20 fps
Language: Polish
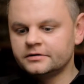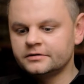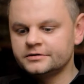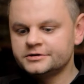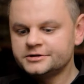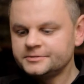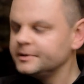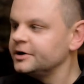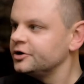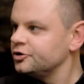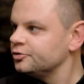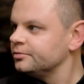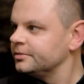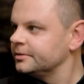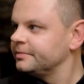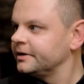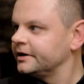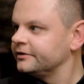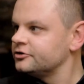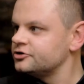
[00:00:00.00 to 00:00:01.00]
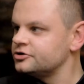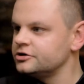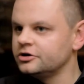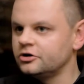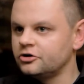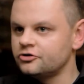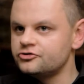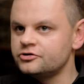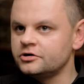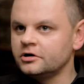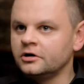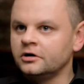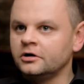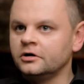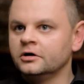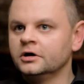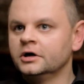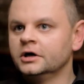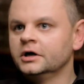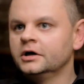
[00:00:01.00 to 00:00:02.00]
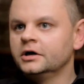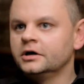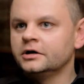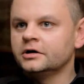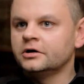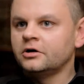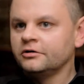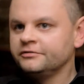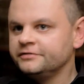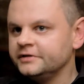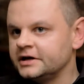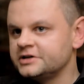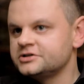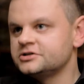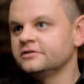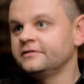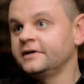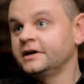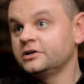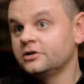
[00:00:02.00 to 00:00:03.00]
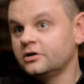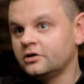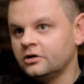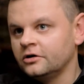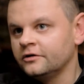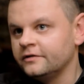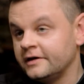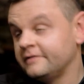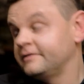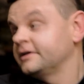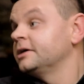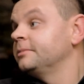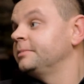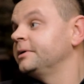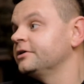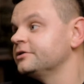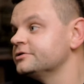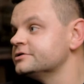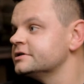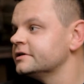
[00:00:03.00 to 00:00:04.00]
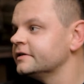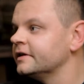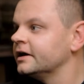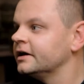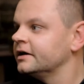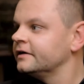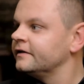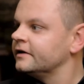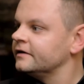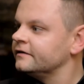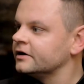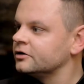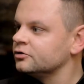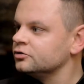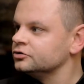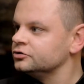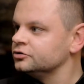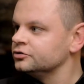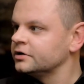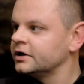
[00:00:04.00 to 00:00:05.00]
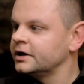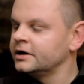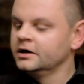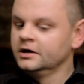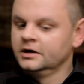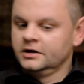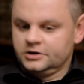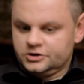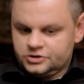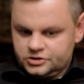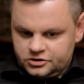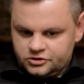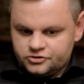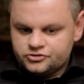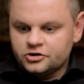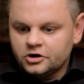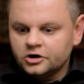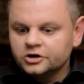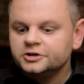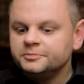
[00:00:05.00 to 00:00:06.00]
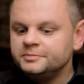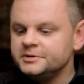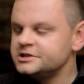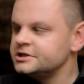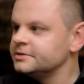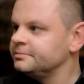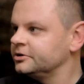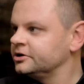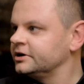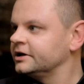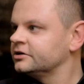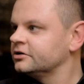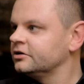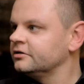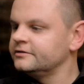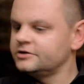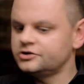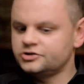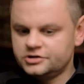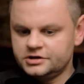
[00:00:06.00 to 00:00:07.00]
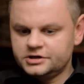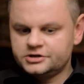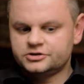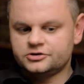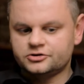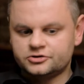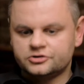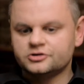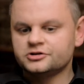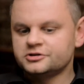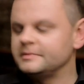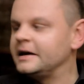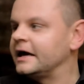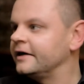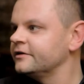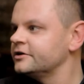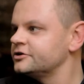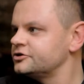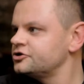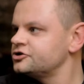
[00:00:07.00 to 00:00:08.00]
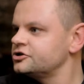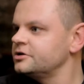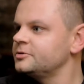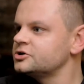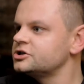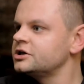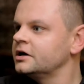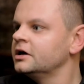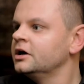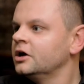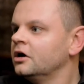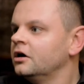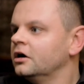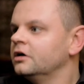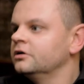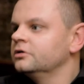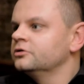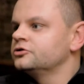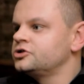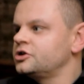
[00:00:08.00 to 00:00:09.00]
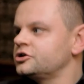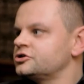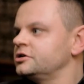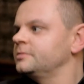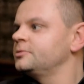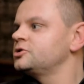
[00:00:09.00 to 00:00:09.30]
y, zmieniłby Pan, jeżeli chodzi o, y, o finansowanie, o dawanie pieniędzy na, na, na, kulturę, jeżeli chodzi o odpisy podatkowe? Czy jest coś do zmiany? Coś, co może, na, na, coś, co